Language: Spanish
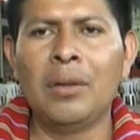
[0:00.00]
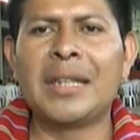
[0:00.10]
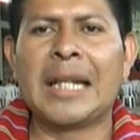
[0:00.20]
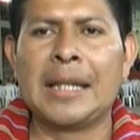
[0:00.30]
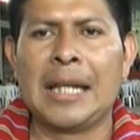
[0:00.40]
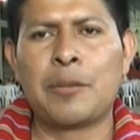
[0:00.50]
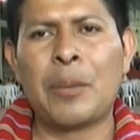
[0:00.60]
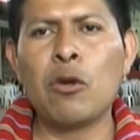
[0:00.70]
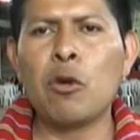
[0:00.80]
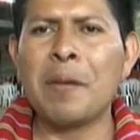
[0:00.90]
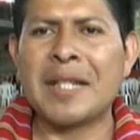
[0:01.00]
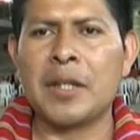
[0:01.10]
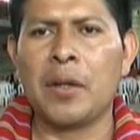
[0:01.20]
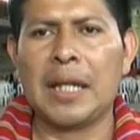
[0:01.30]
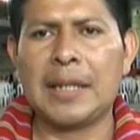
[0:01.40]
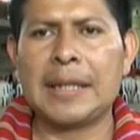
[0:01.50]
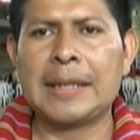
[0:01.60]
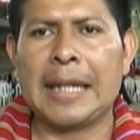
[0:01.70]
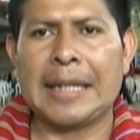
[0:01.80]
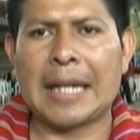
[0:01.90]
Otra de las preocupaciones
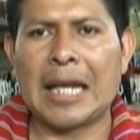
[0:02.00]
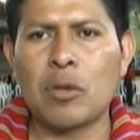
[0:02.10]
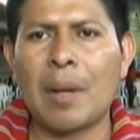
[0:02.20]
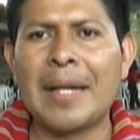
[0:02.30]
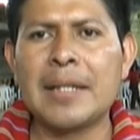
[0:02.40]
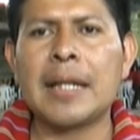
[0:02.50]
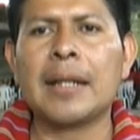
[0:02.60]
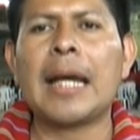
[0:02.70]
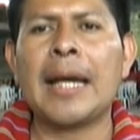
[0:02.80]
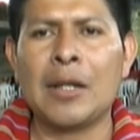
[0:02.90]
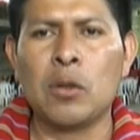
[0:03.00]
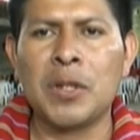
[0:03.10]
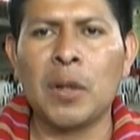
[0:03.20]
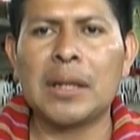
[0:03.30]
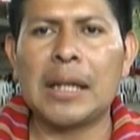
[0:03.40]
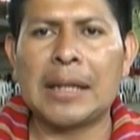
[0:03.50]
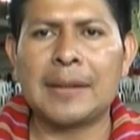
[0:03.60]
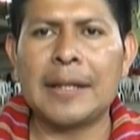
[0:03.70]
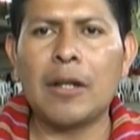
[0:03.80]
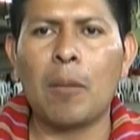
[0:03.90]
es el escaso avance en la ejecución de las
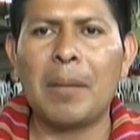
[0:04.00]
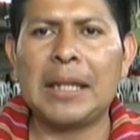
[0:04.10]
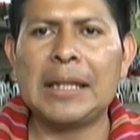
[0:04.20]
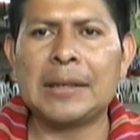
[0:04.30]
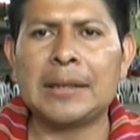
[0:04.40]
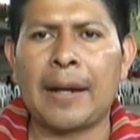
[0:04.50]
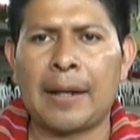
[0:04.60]
cinco medidas de